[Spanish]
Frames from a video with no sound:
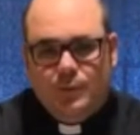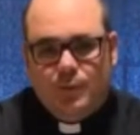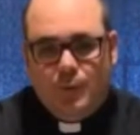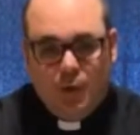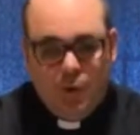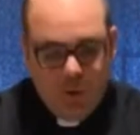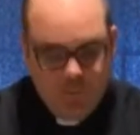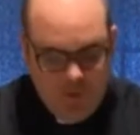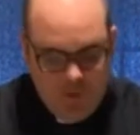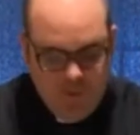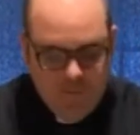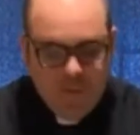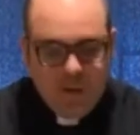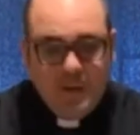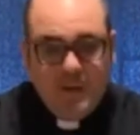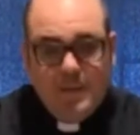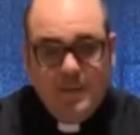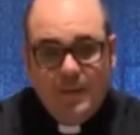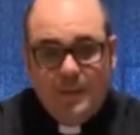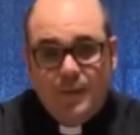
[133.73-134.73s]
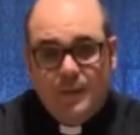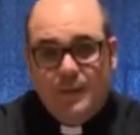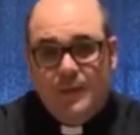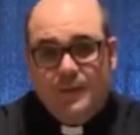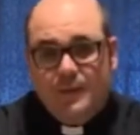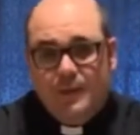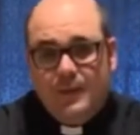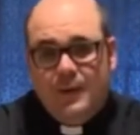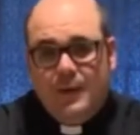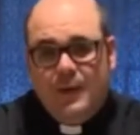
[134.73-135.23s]
Pues lo mismo le
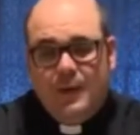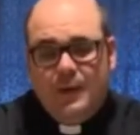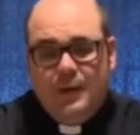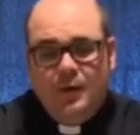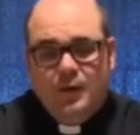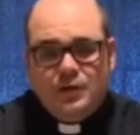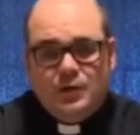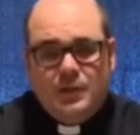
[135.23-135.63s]
dicen los